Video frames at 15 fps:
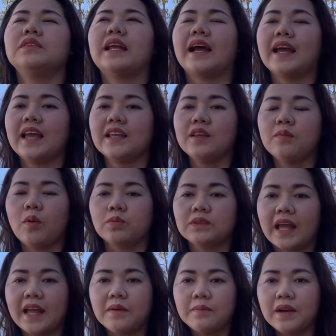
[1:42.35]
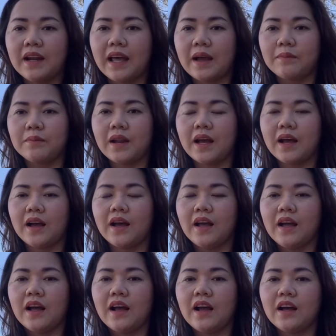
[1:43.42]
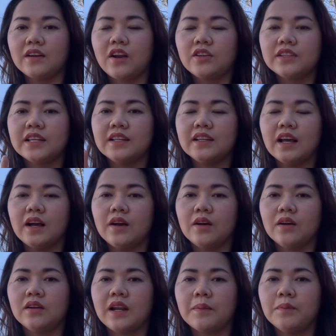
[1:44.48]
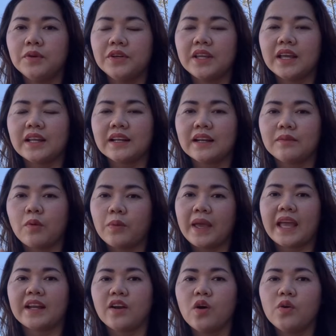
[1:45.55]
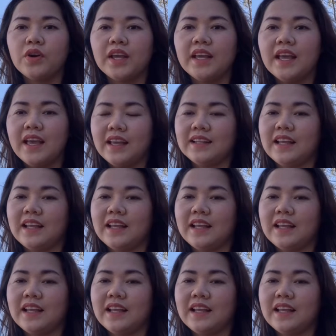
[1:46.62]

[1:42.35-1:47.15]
Chẳng hạn như 1 tháng mình làm là nó chỉ là 1.000 đô đi,